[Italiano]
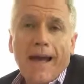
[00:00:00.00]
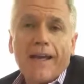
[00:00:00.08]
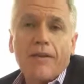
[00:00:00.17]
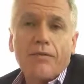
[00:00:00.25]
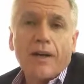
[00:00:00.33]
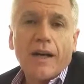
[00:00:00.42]

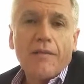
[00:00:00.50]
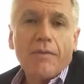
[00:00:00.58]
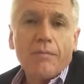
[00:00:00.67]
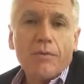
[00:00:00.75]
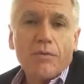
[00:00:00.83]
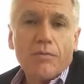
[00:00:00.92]
anche una
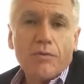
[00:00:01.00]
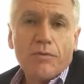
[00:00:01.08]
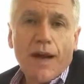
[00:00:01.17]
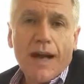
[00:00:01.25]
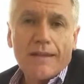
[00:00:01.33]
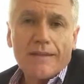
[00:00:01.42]
gamma più, più
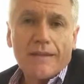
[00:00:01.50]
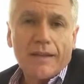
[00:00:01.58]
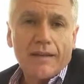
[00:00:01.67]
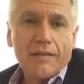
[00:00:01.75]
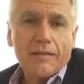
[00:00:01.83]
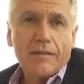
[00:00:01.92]

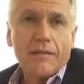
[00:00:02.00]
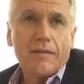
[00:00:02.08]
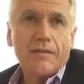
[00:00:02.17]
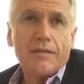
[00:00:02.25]
vasta,